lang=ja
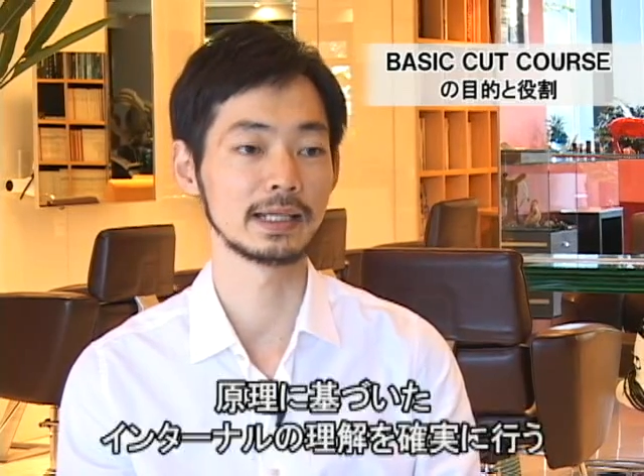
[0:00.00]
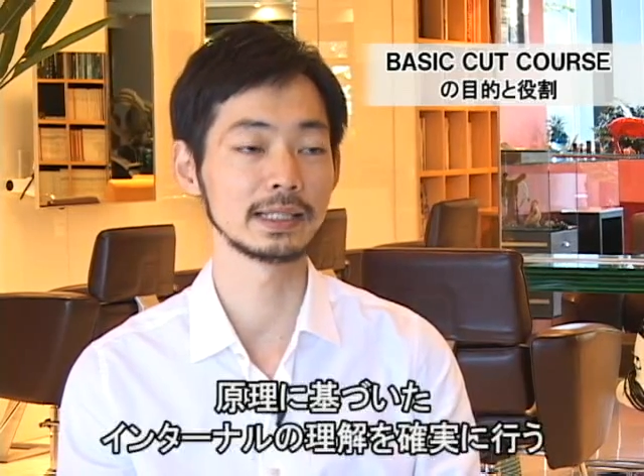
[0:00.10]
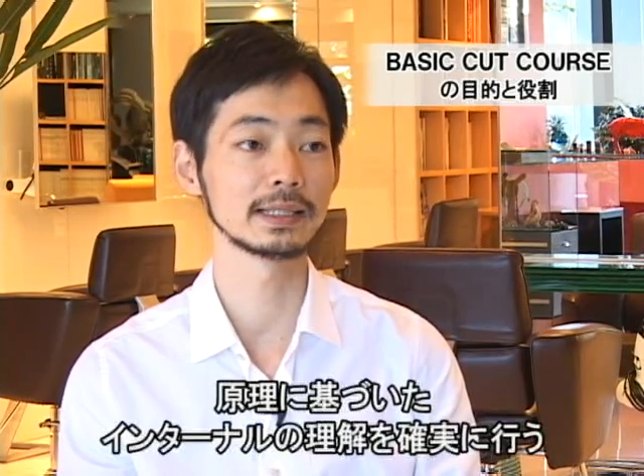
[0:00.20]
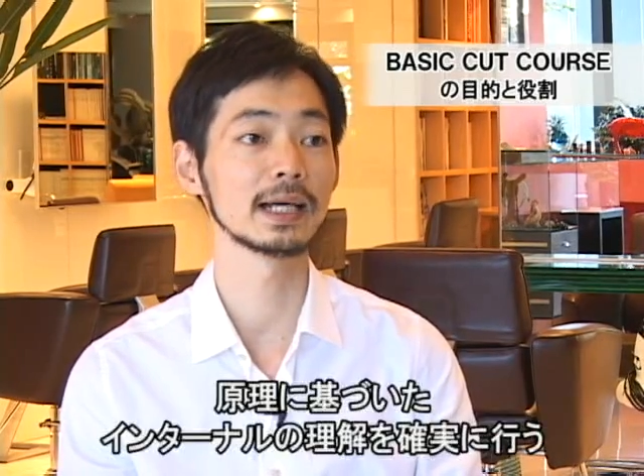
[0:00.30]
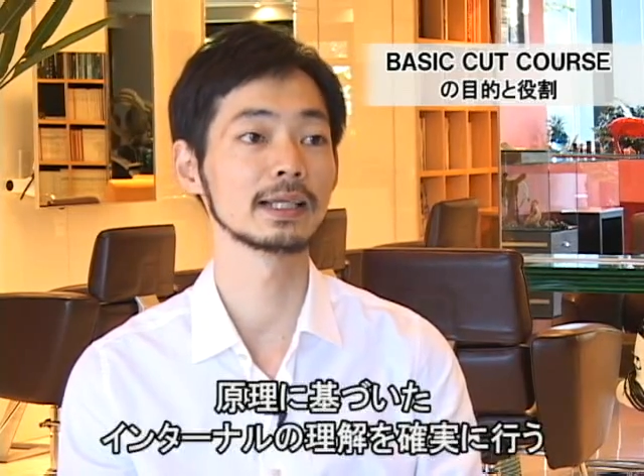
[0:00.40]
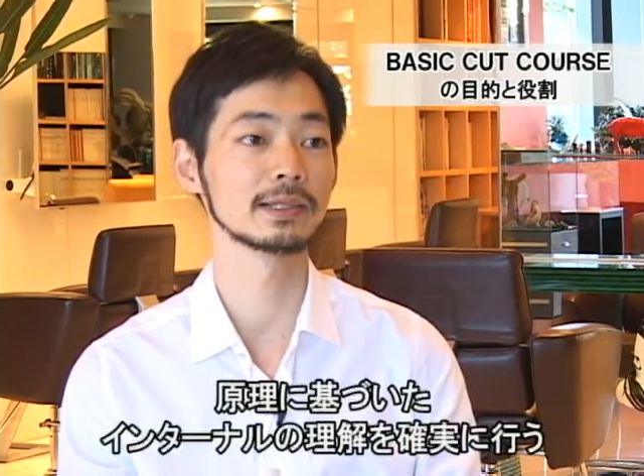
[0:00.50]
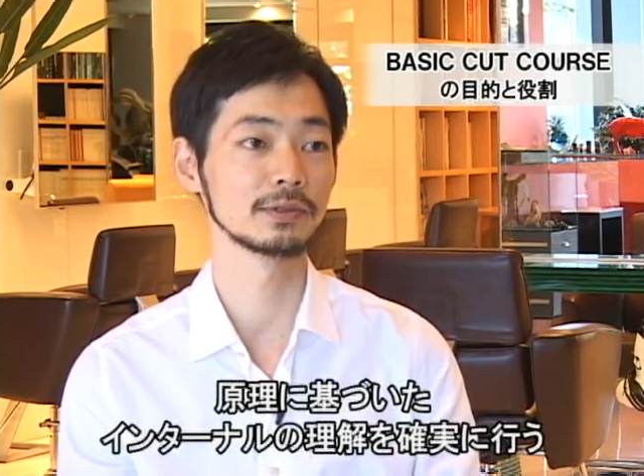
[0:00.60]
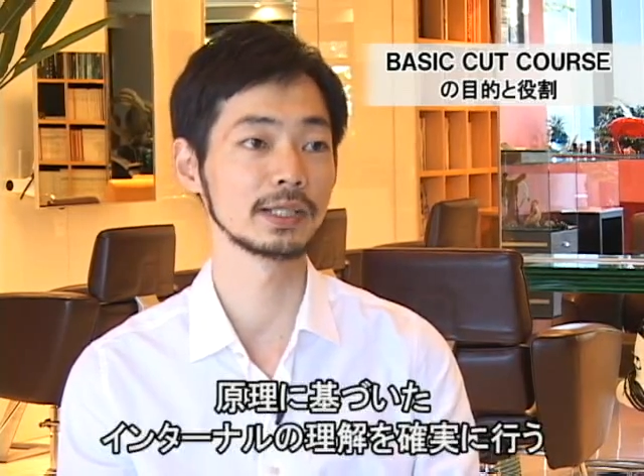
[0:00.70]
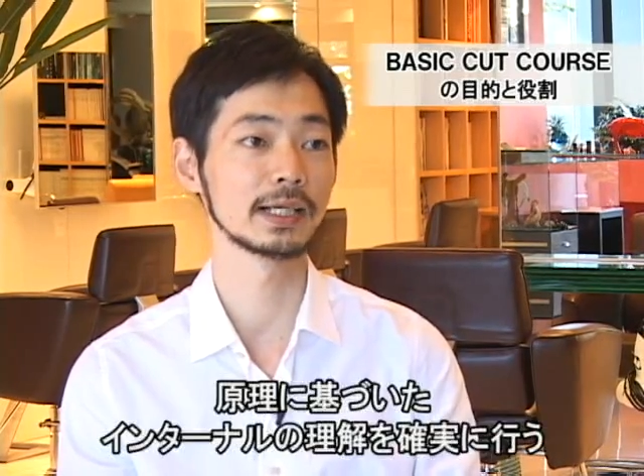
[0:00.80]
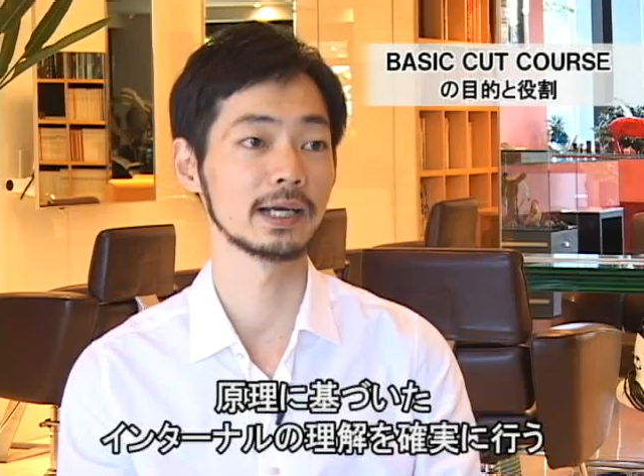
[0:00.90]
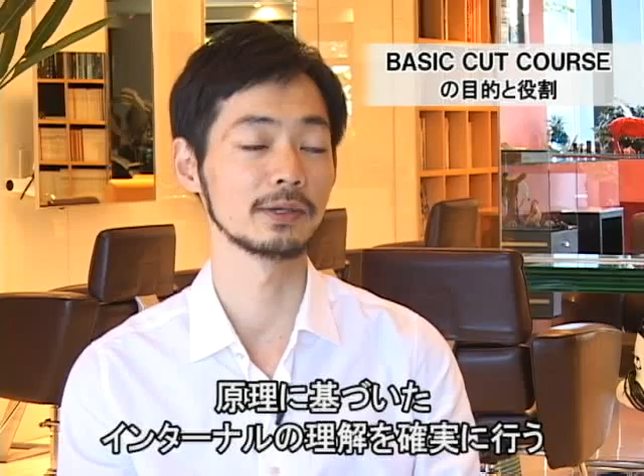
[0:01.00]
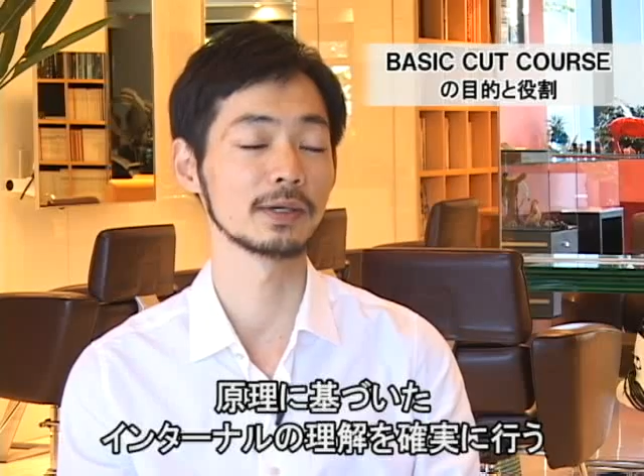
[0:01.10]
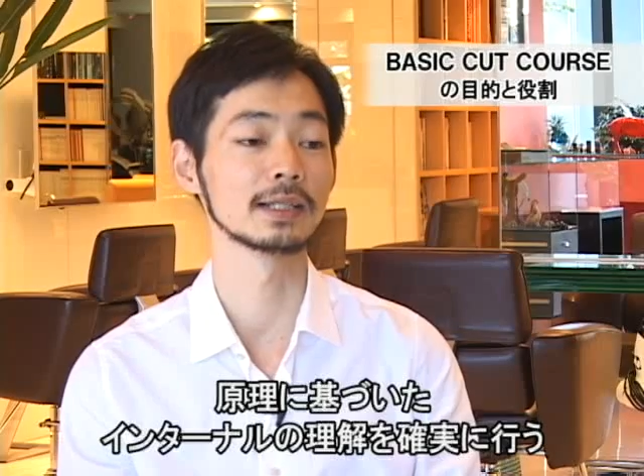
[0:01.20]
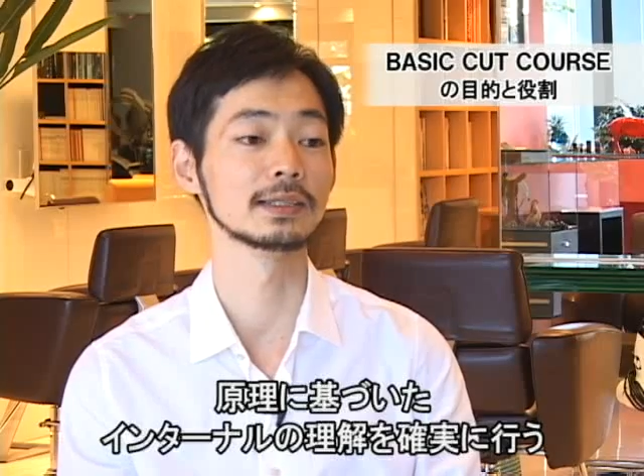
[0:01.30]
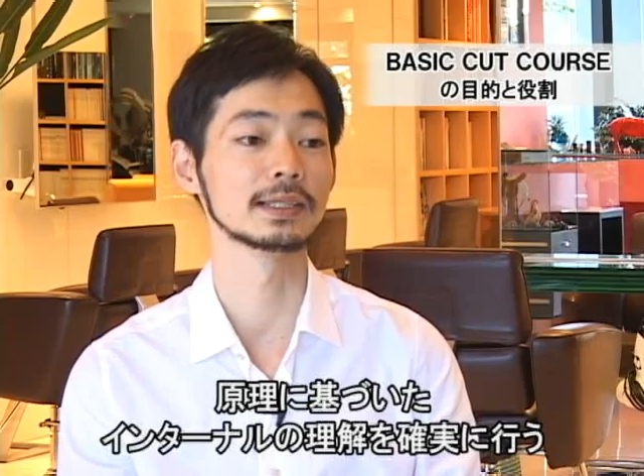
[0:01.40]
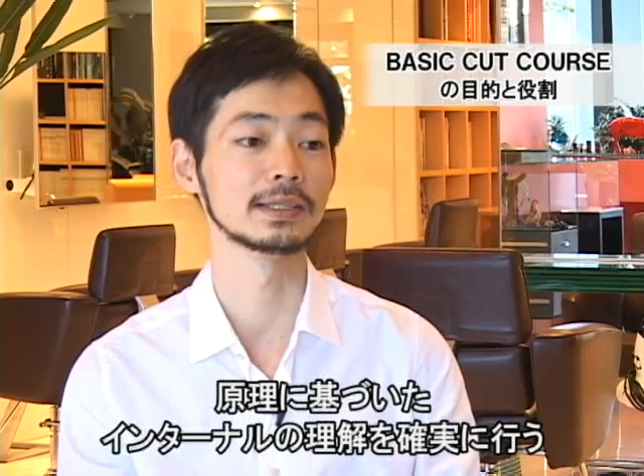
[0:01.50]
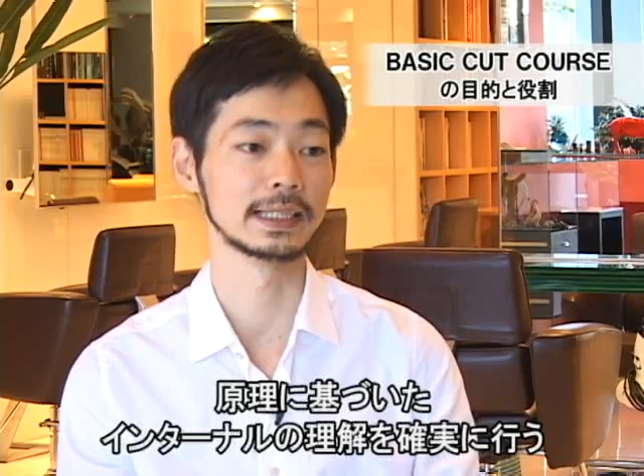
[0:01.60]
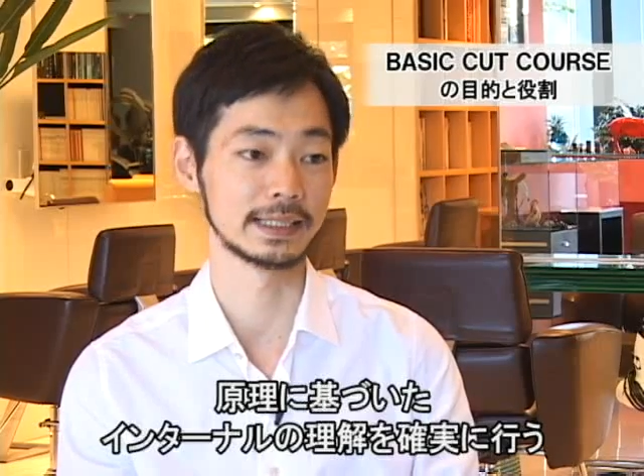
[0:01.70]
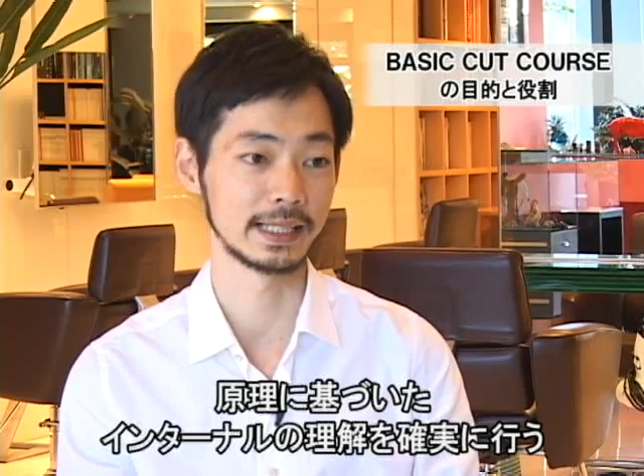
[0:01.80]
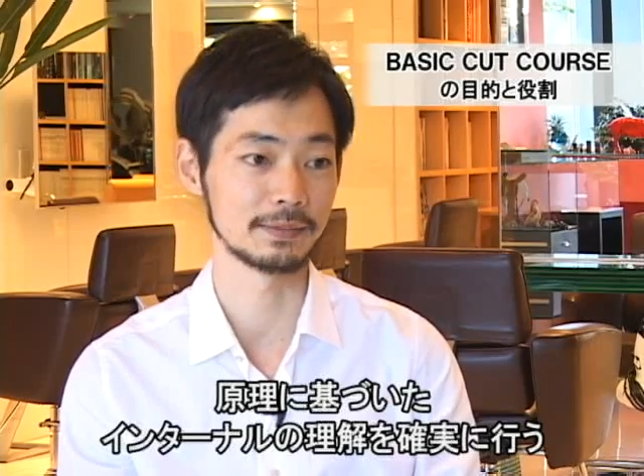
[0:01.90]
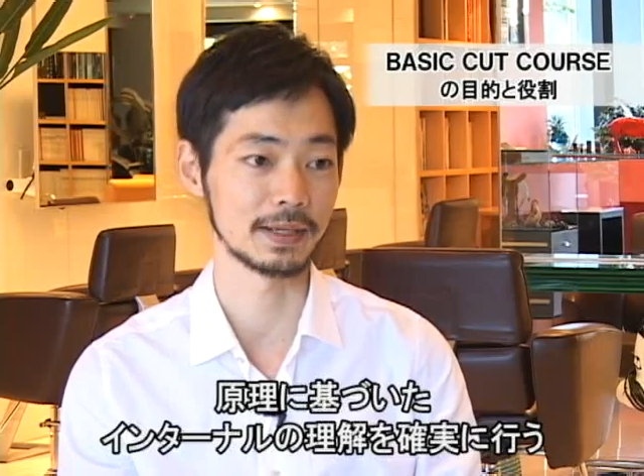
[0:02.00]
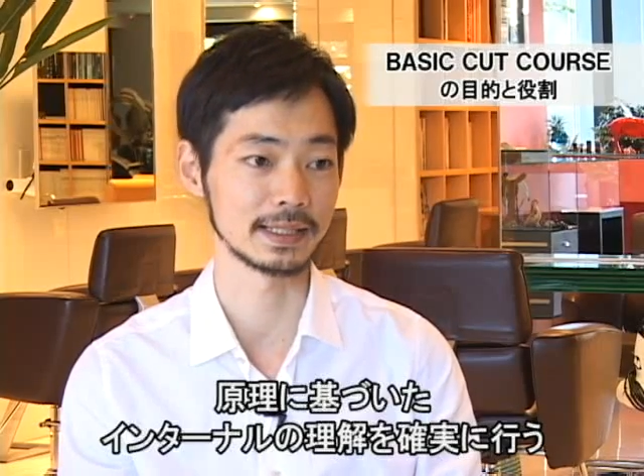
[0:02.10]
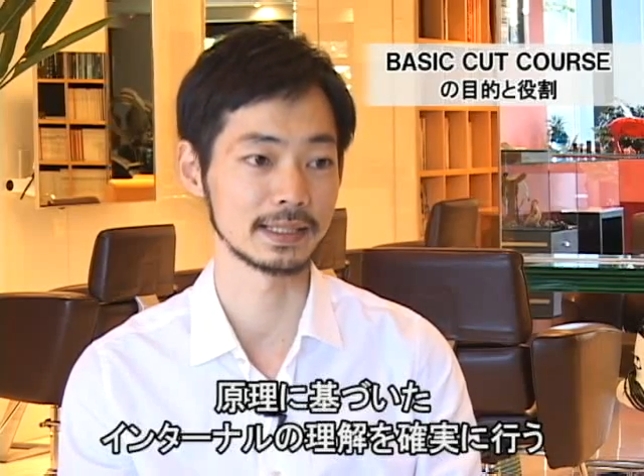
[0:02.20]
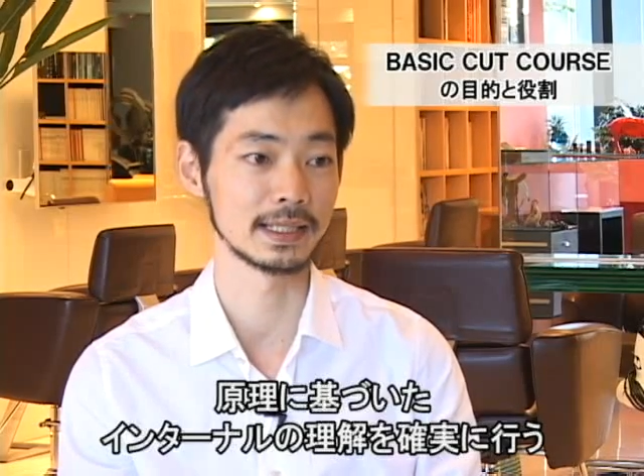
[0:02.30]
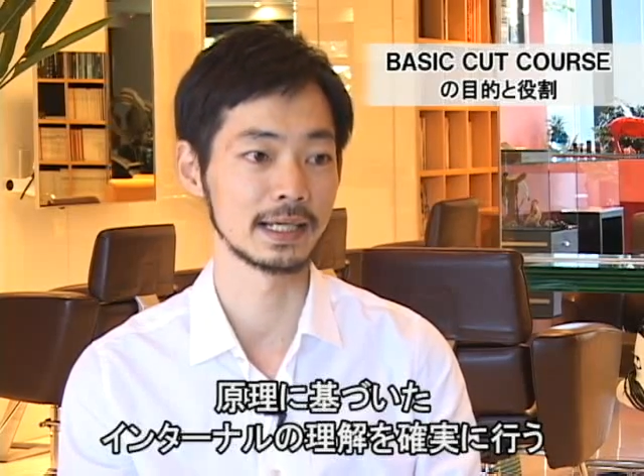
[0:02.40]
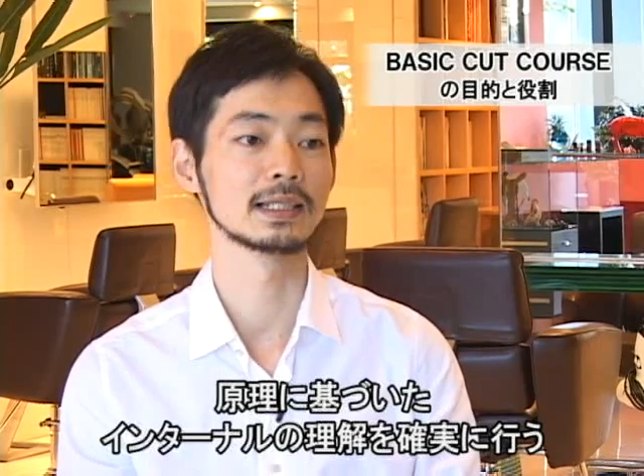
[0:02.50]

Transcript: インターナルの理解を確実にしていきます